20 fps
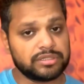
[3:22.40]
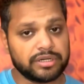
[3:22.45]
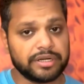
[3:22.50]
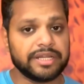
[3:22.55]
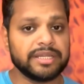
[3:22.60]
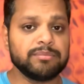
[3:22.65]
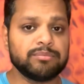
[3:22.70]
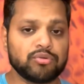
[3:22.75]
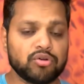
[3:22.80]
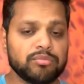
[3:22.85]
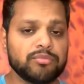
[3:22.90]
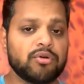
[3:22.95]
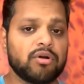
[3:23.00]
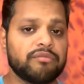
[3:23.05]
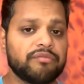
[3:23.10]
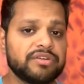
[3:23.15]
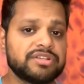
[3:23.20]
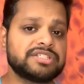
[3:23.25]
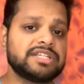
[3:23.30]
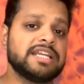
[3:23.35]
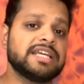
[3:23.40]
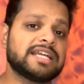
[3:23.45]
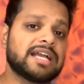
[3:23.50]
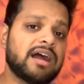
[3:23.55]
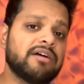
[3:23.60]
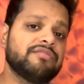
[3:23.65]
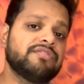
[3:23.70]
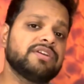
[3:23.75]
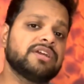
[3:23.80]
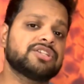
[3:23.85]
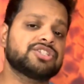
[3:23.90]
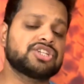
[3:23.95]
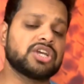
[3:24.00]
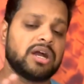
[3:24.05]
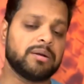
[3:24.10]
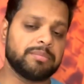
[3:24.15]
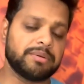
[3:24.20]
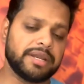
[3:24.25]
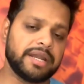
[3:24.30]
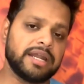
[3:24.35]
थर्टीन प्रो में ऑब्वियसली काफी अच्छा
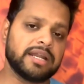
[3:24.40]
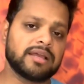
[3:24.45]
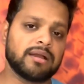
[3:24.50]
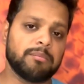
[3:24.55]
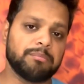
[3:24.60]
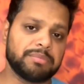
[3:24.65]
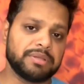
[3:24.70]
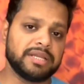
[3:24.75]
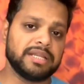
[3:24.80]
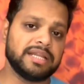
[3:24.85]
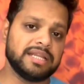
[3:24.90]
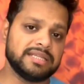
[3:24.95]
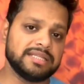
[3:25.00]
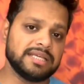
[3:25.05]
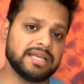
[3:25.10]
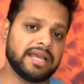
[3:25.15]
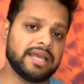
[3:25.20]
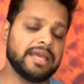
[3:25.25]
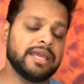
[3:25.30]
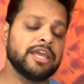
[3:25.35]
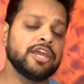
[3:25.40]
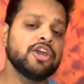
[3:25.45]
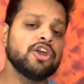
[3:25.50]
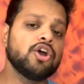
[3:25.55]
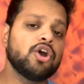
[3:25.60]
अपग्रेड कंपनी ने दिया है